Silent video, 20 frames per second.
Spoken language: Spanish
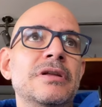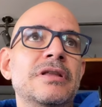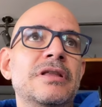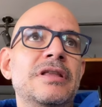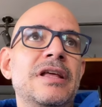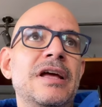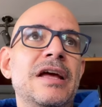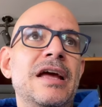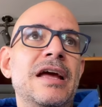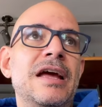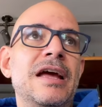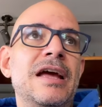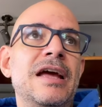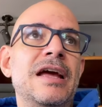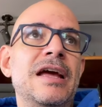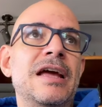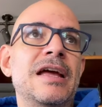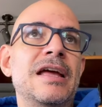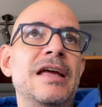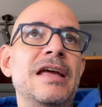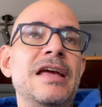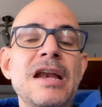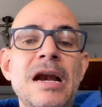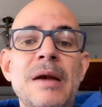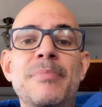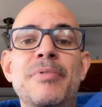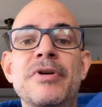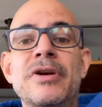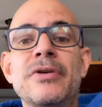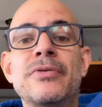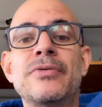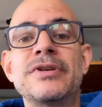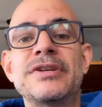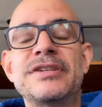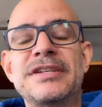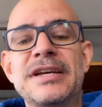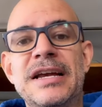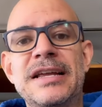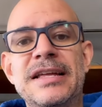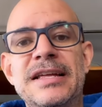de este, ir al Poder
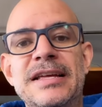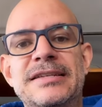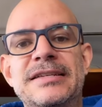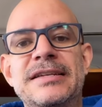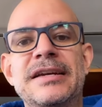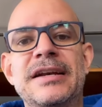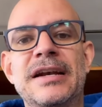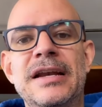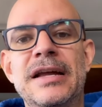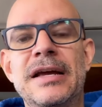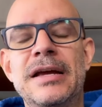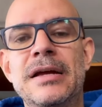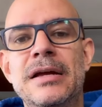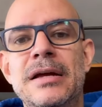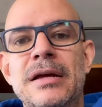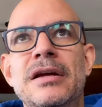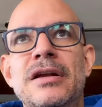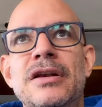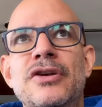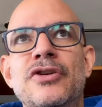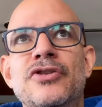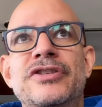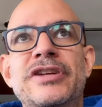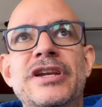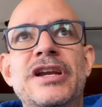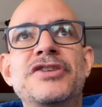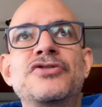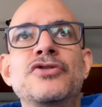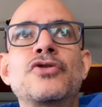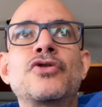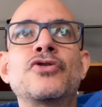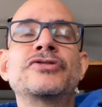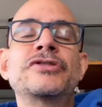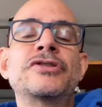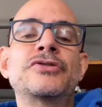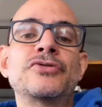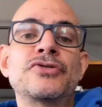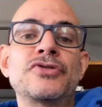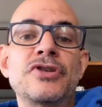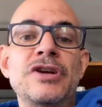Judicial y decirle los derechos
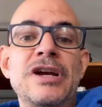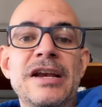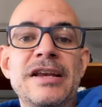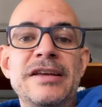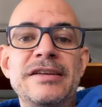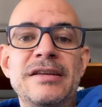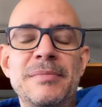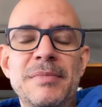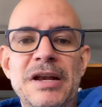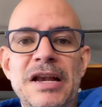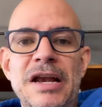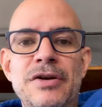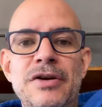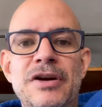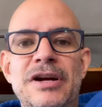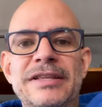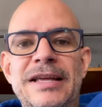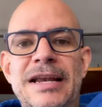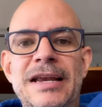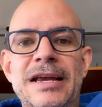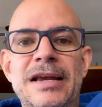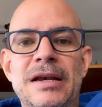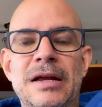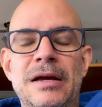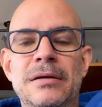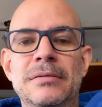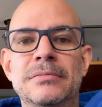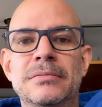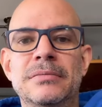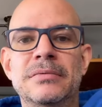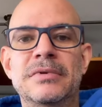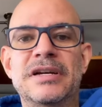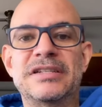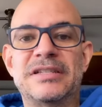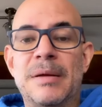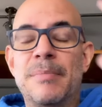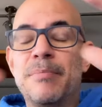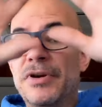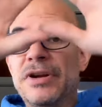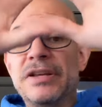constitucionales de Emiliano y Catalina, que
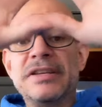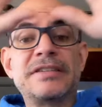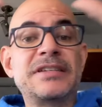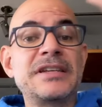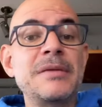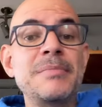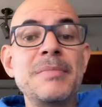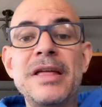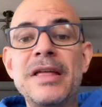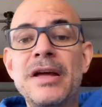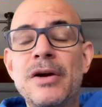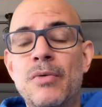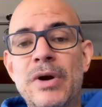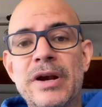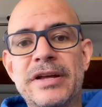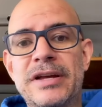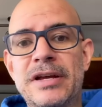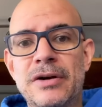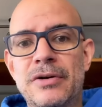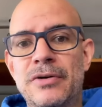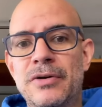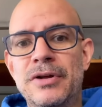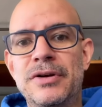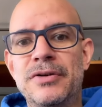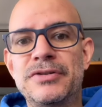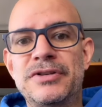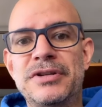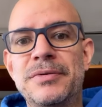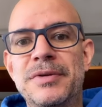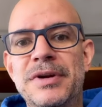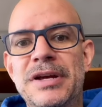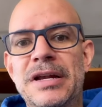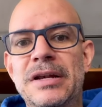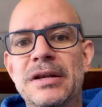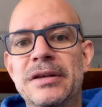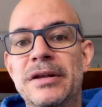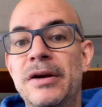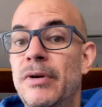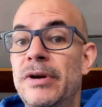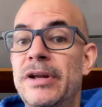están por encima de cualquier código
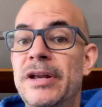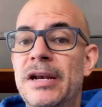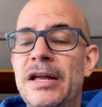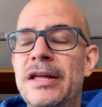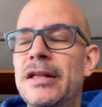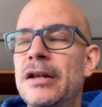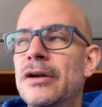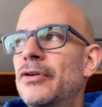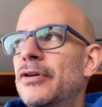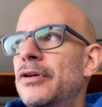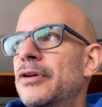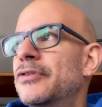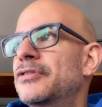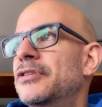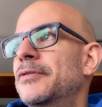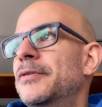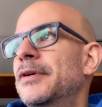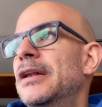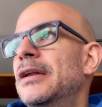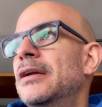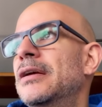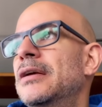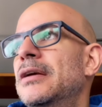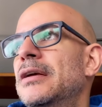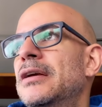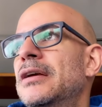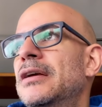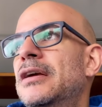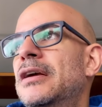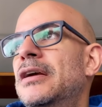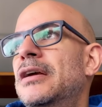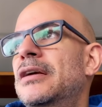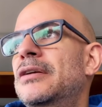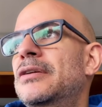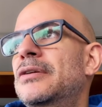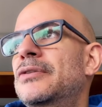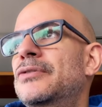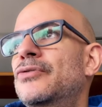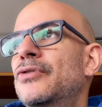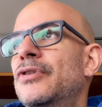civil, de cualquier ley del código civil,
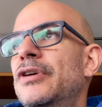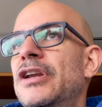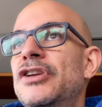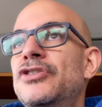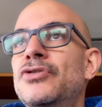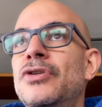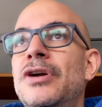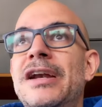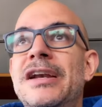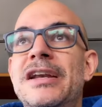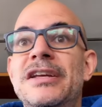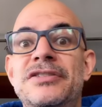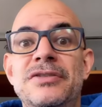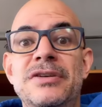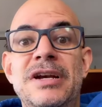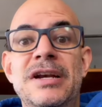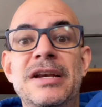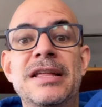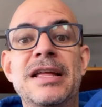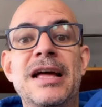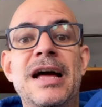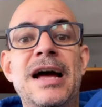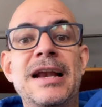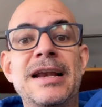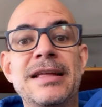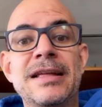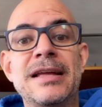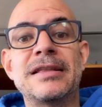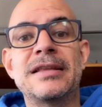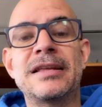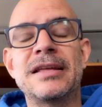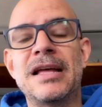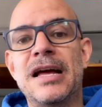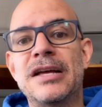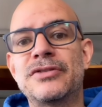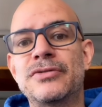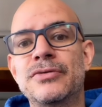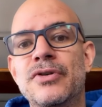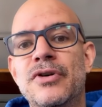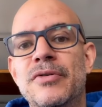su derecho a la nacionalidad, a la identidad,
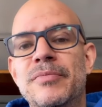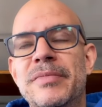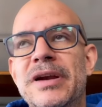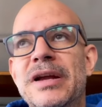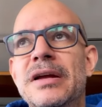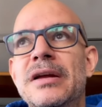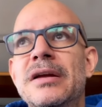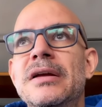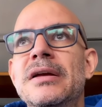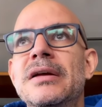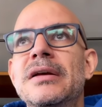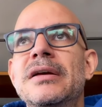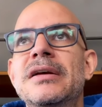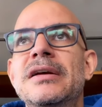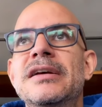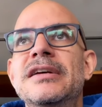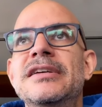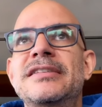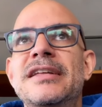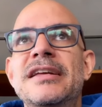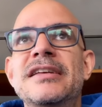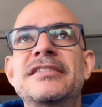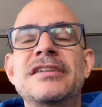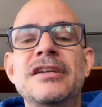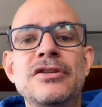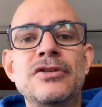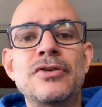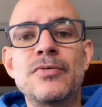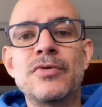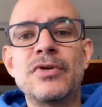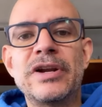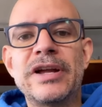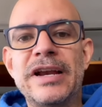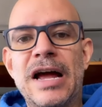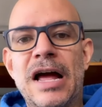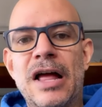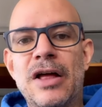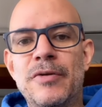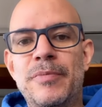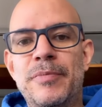a su nombre, están siendo
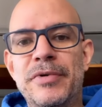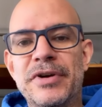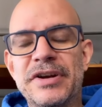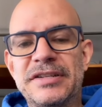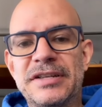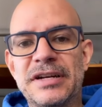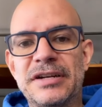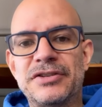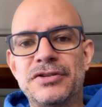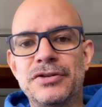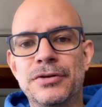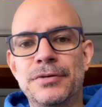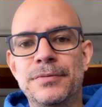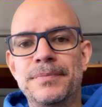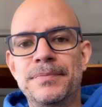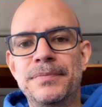vulnerados por esta acción.